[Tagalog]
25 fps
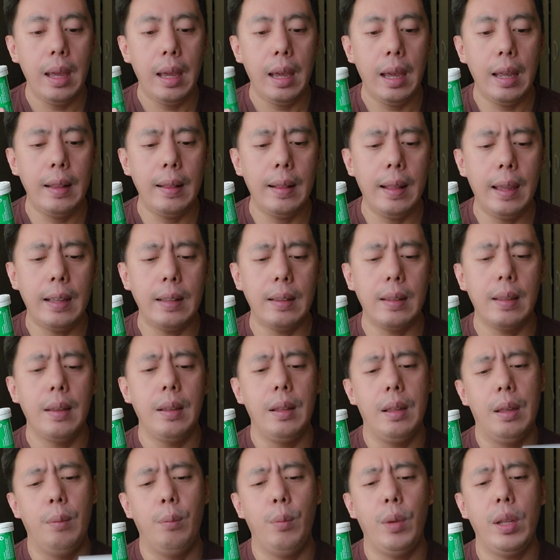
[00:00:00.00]
And then,
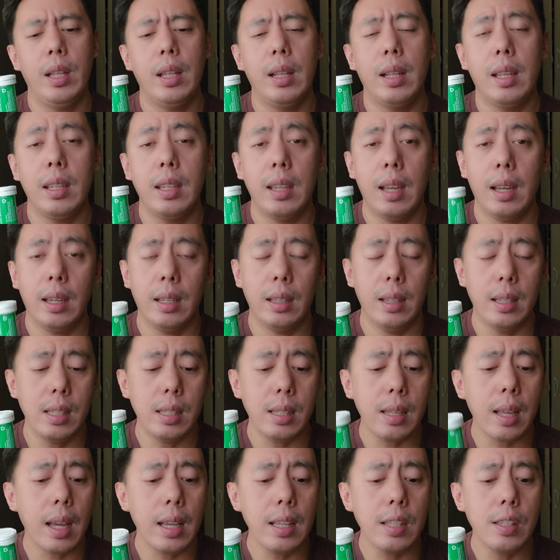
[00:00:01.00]
pwede din niyang
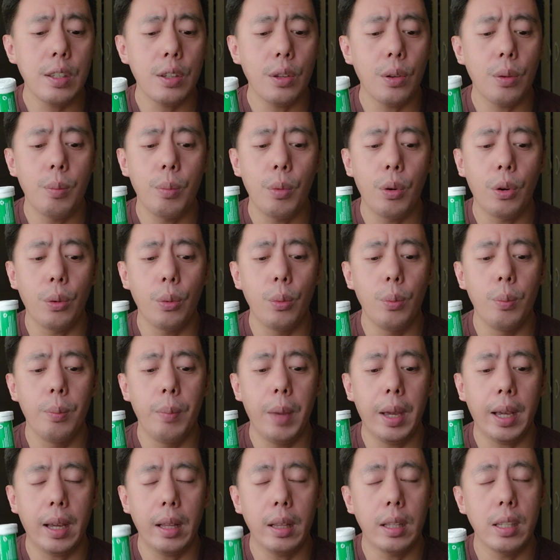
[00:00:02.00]
i-discuss yung more
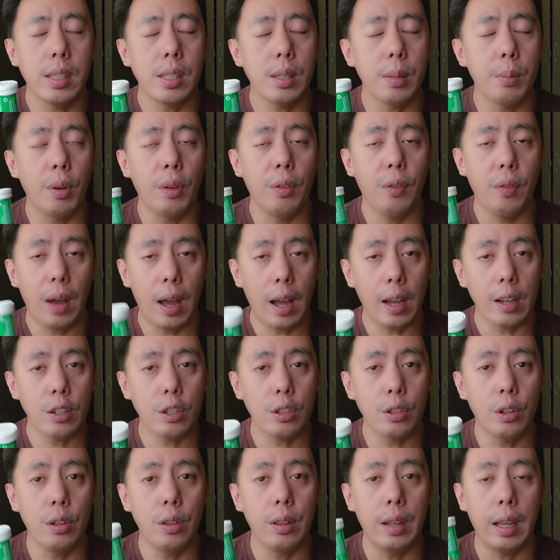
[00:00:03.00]
mechanism of
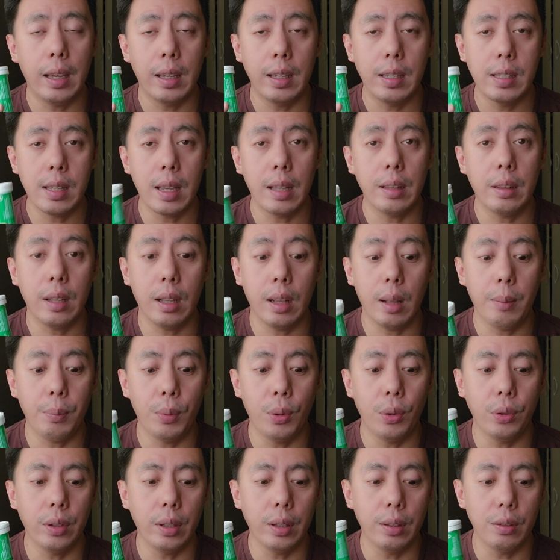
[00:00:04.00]
action ng isang
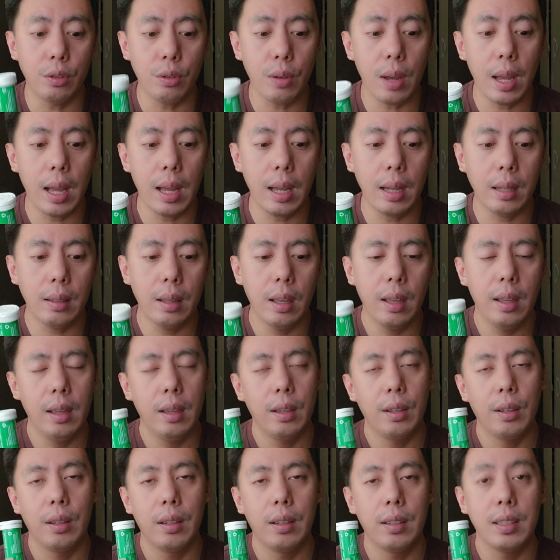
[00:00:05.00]
therapeutic drug,
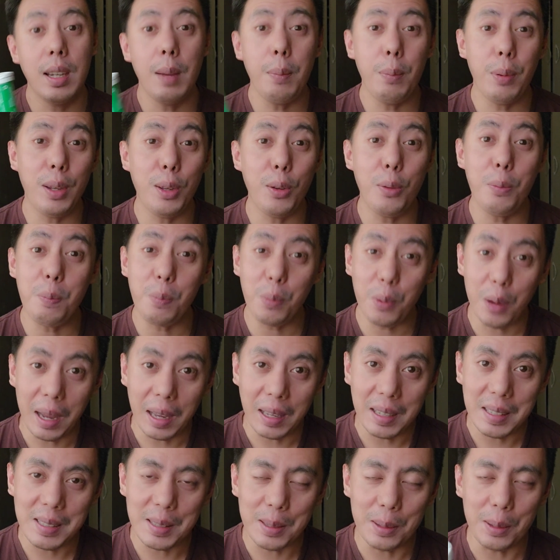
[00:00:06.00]
Siyempre, yung
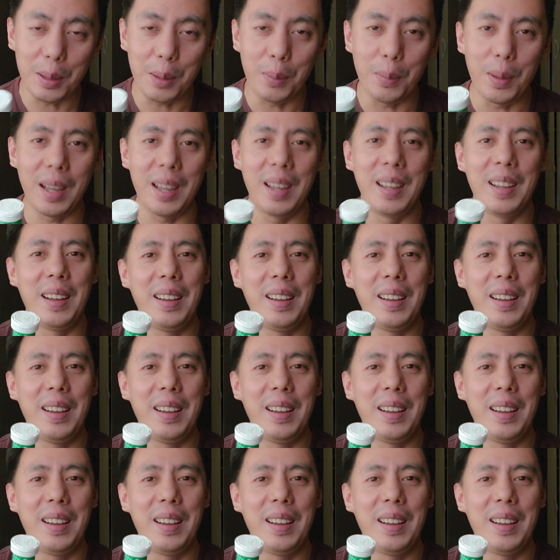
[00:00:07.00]
price, o oh, di ba?